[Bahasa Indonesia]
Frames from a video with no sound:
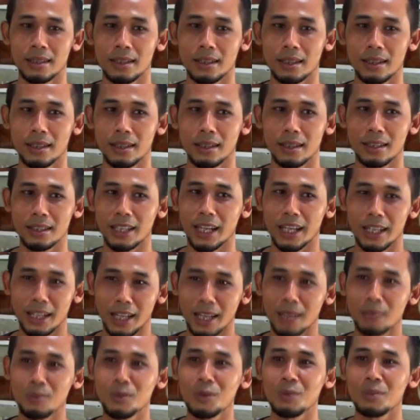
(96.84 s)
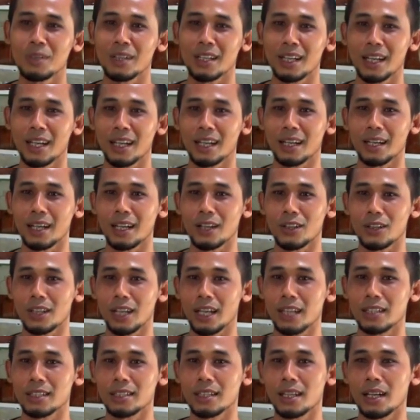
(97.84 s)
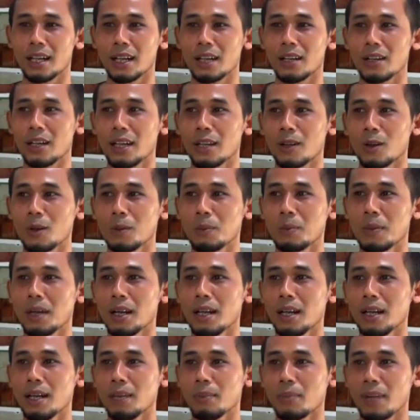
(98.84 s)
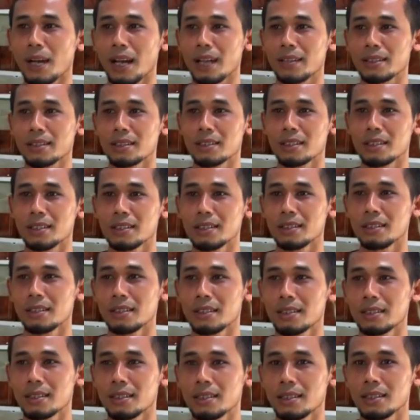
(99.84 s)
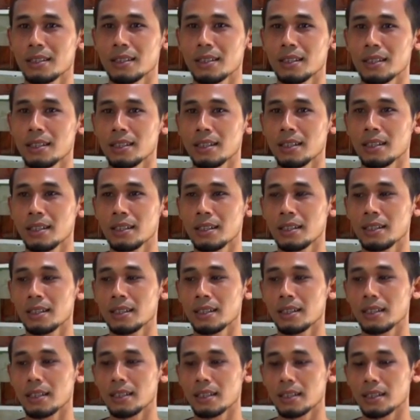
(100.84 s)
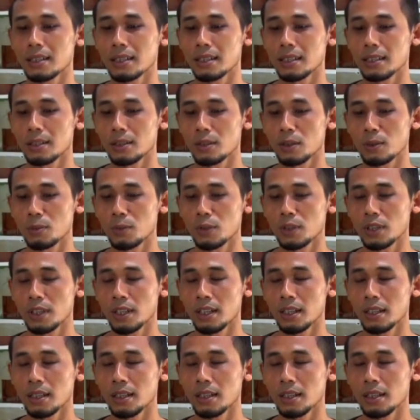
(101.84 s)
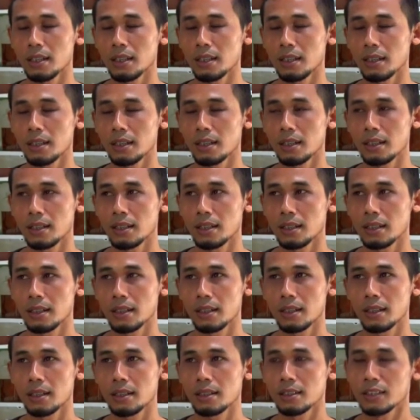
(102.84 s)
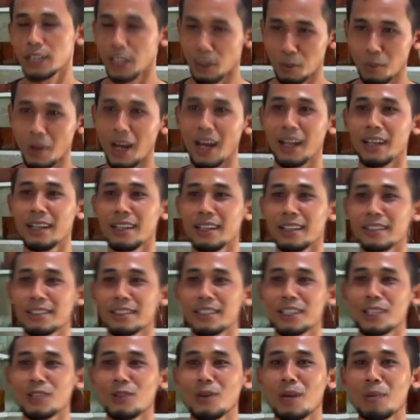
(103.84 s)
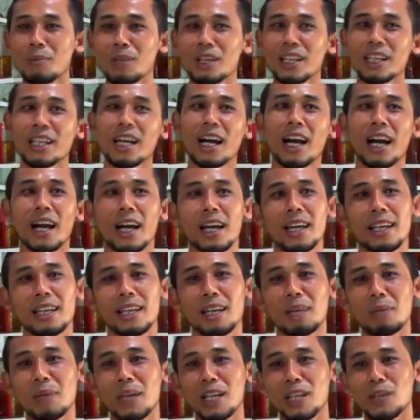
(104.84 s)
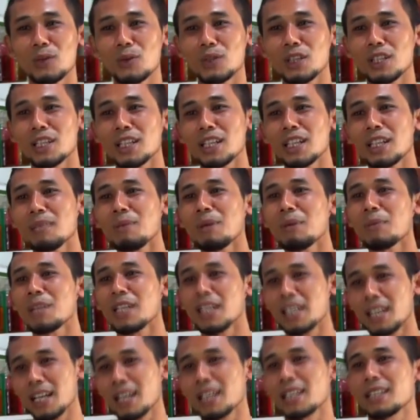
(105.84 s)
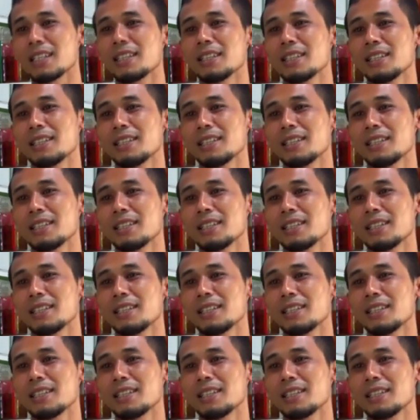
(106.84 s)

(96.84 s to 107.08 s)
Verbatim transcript: ke Thailand pun pernah kalau di Asia. Kalau Eropa, Prancis, itu kemudian Jerman yang sering itu Amerika, yang paling rutin kirim Amerika gitu.